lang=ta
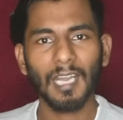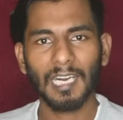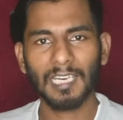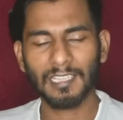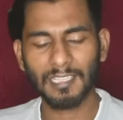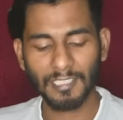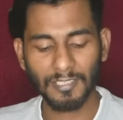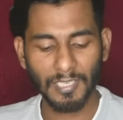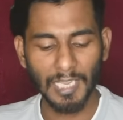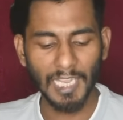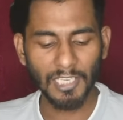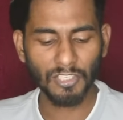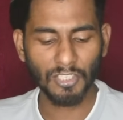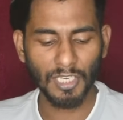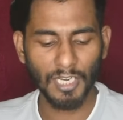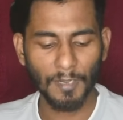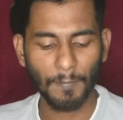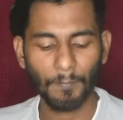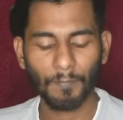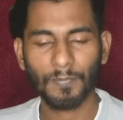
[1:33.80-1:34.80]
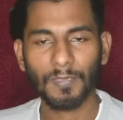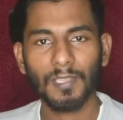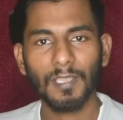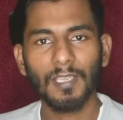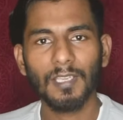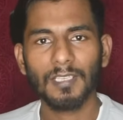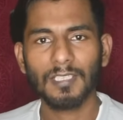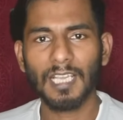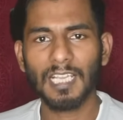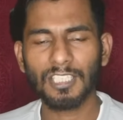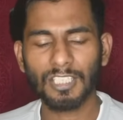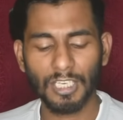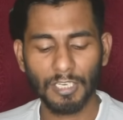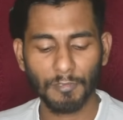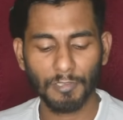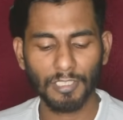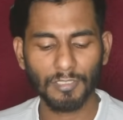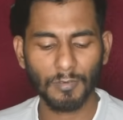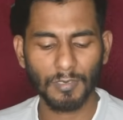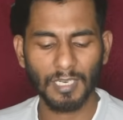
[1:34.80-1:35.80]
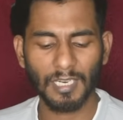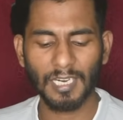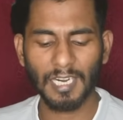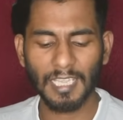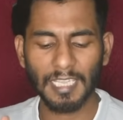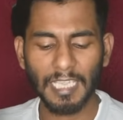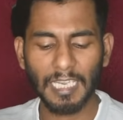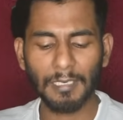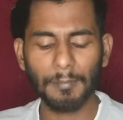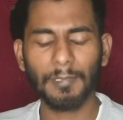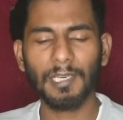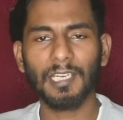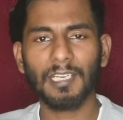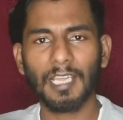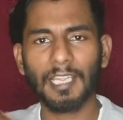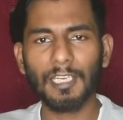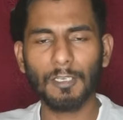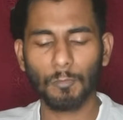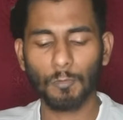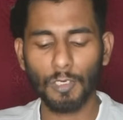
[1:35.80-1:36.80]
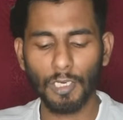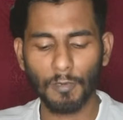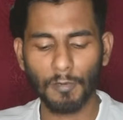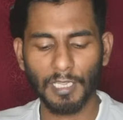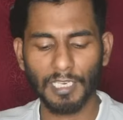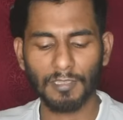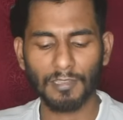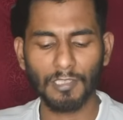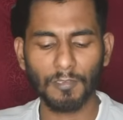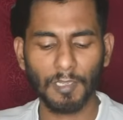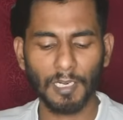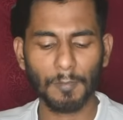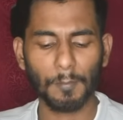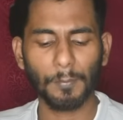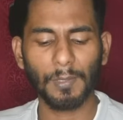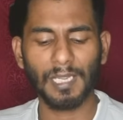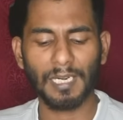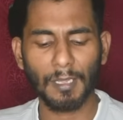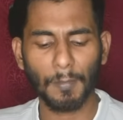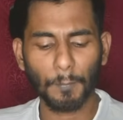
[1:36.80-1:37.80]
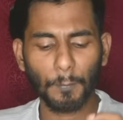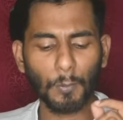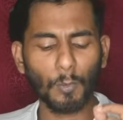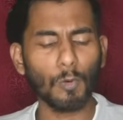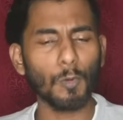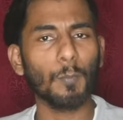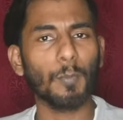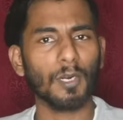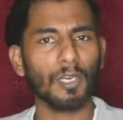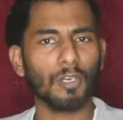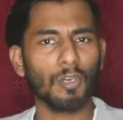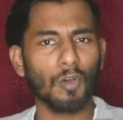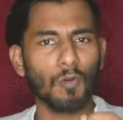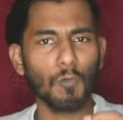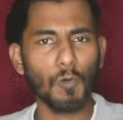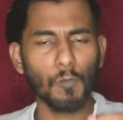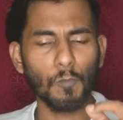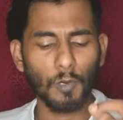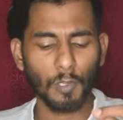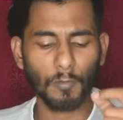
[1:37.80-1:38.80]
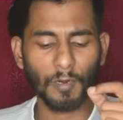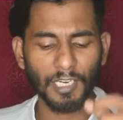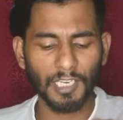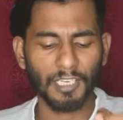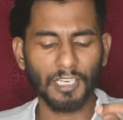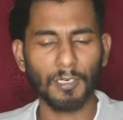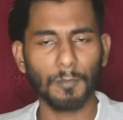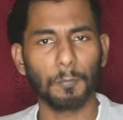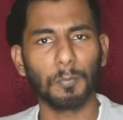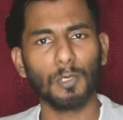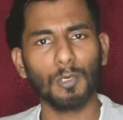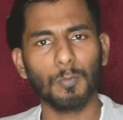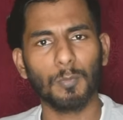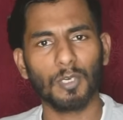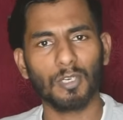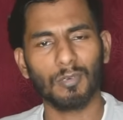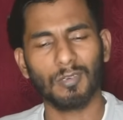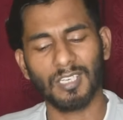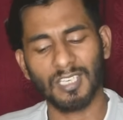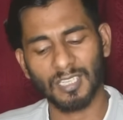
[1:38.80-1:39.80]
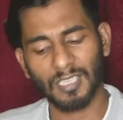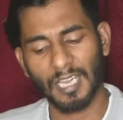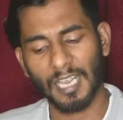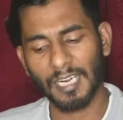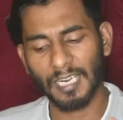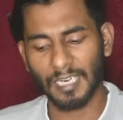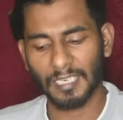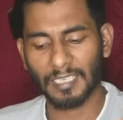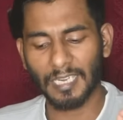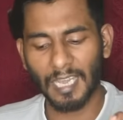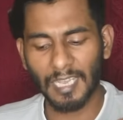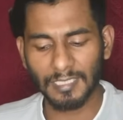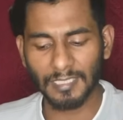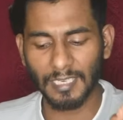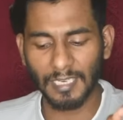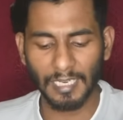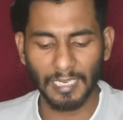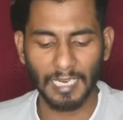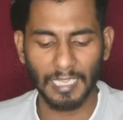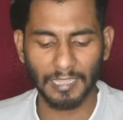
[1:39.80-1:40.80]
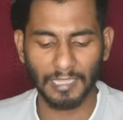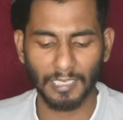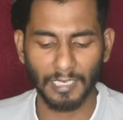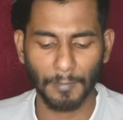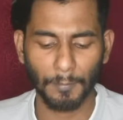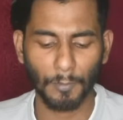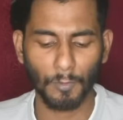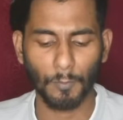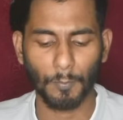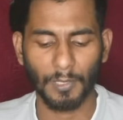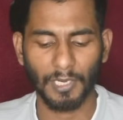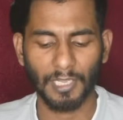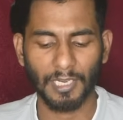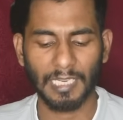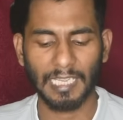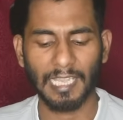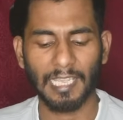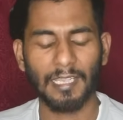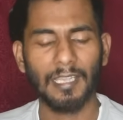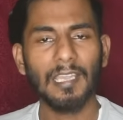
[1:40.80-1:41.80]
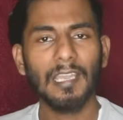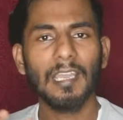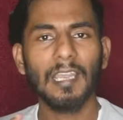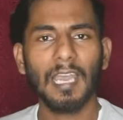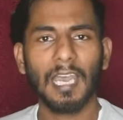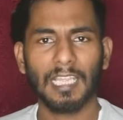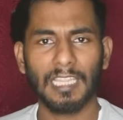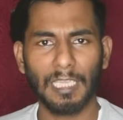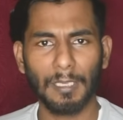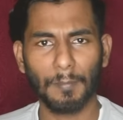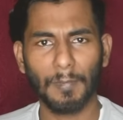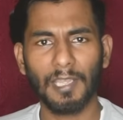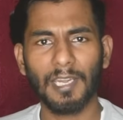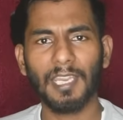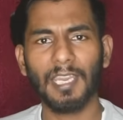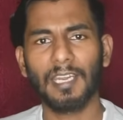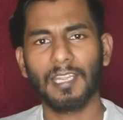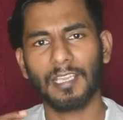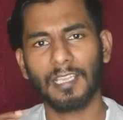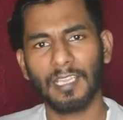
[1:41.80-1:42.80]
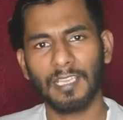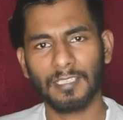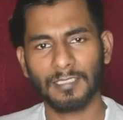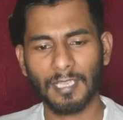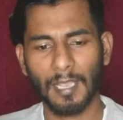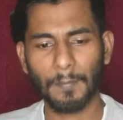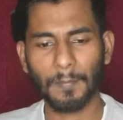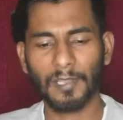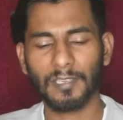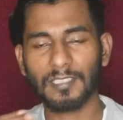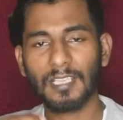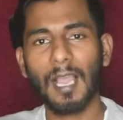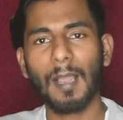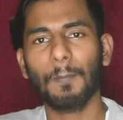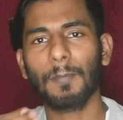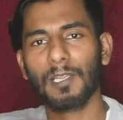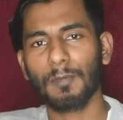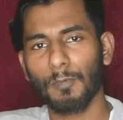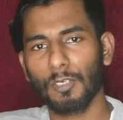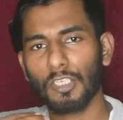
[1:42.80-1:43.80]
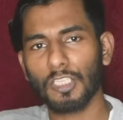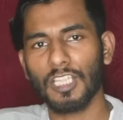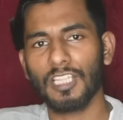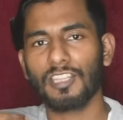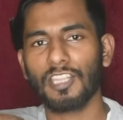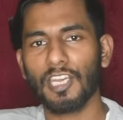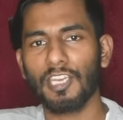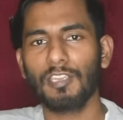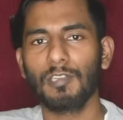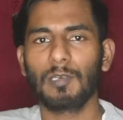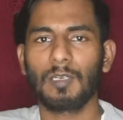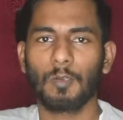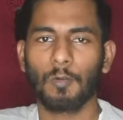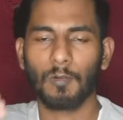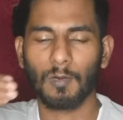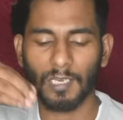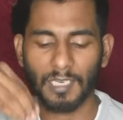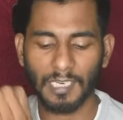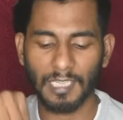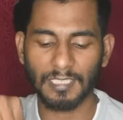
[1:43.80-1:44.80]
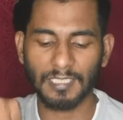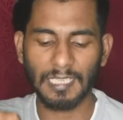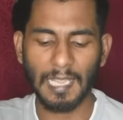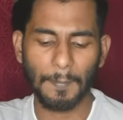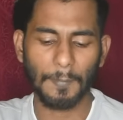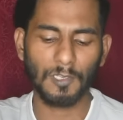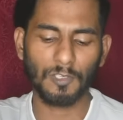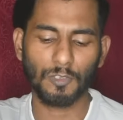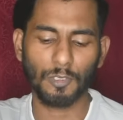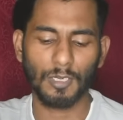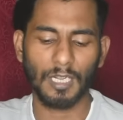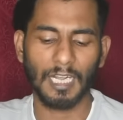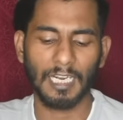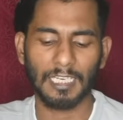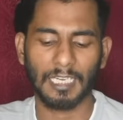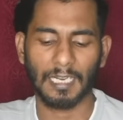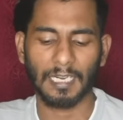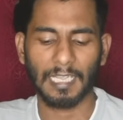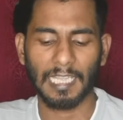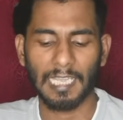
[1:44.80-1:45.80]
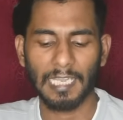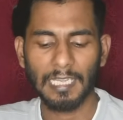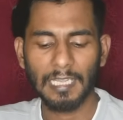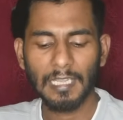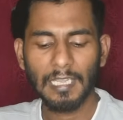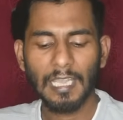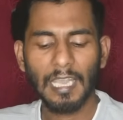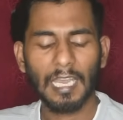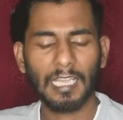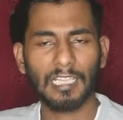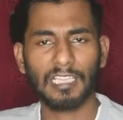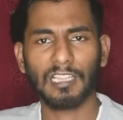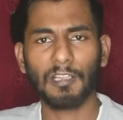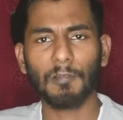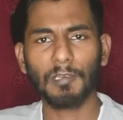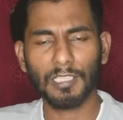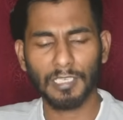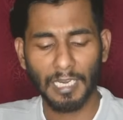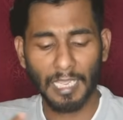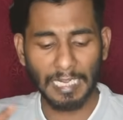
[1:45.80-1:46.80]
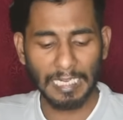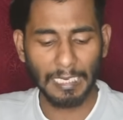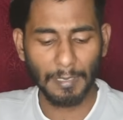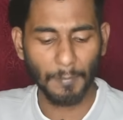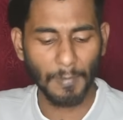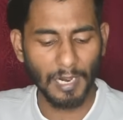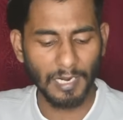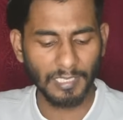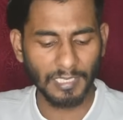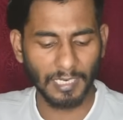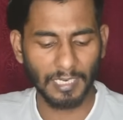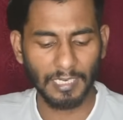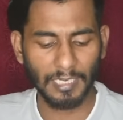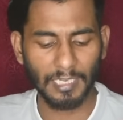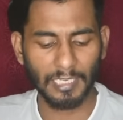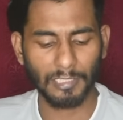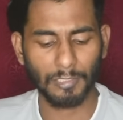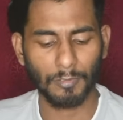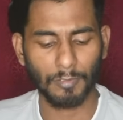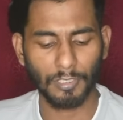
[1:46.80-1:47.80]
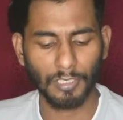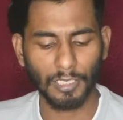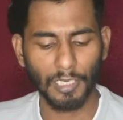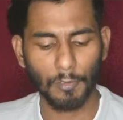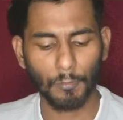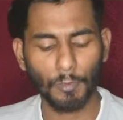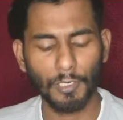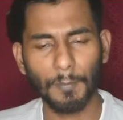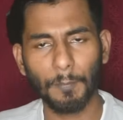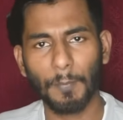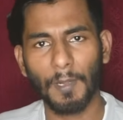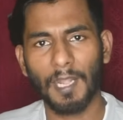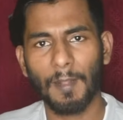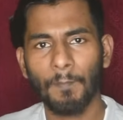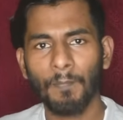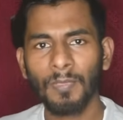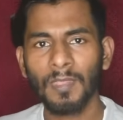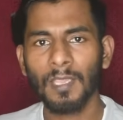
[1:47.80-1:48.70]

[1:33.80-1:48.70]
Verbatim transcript: அடுத்து சாச்சனா சாச்சனா வந்து சொல்றேன் நான் எலிமினேட் ஆகிட்டு உள்ளே வந்து வரப்ப நான் ப்ரூவ் பண்ணணும் ஒவ்வொரு வாட்டி நான் ப்ரூவ் பண்ணணுன்றதுக்காக நான் டாஸ்கில் எல்லாத்தையும் நான் ப்ரூவ் பண்ணியிருக்கேன் அதே மாதிரி எனக்கு சமைக்க சாப்பிட மட்டும் தான் தெரியும்னு உங்களுக்கு நான் சமைச்சும் காட்டிருக்கேன் அதை தவிர்த்து நிறைய மாற்றங்கள் எடுத்துட்டு வந்திருக்கேன் குறிப்பா